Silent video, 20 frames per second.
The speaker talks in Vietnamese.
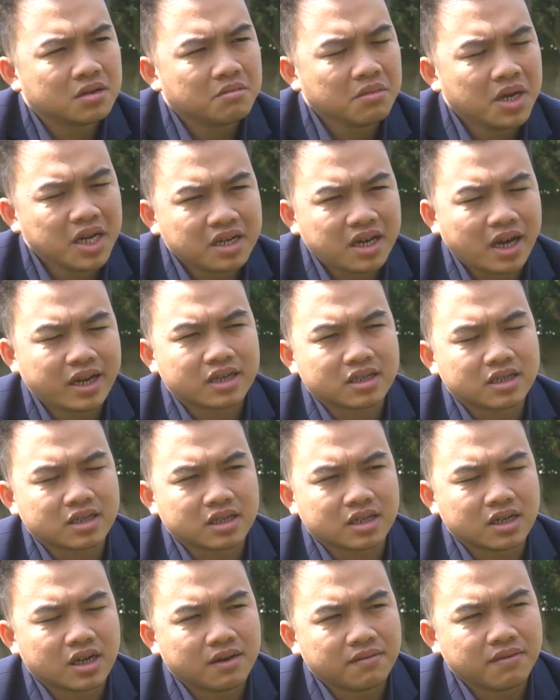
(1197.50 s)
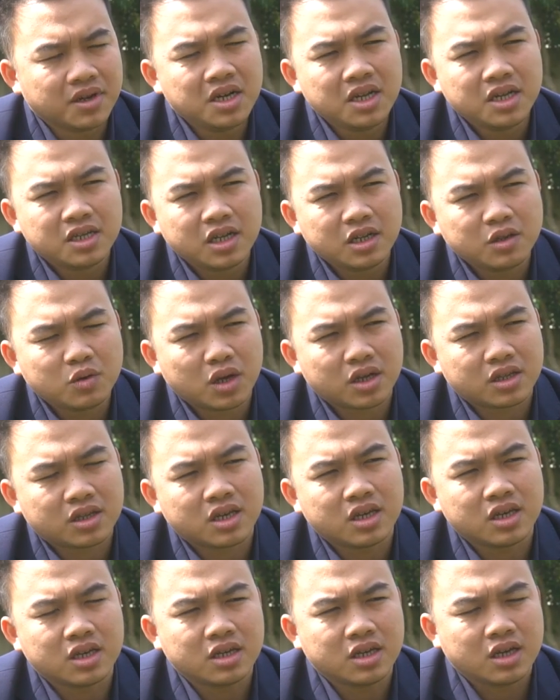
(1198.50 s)
bên cạnh vấn đề chiến thuật
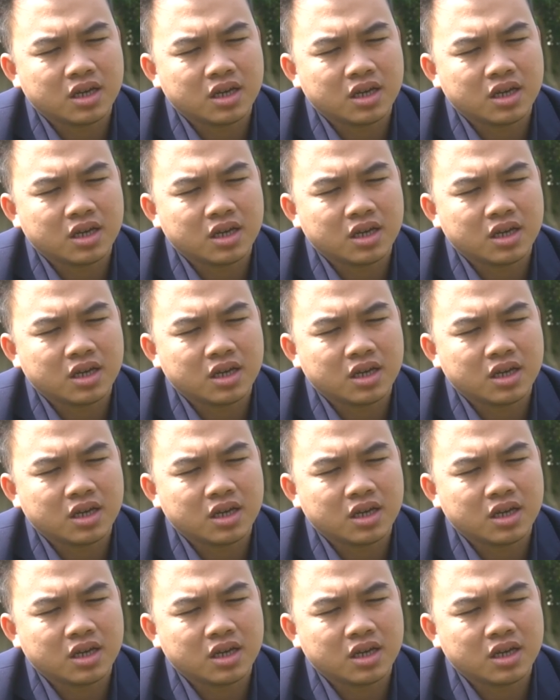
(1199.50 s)
thì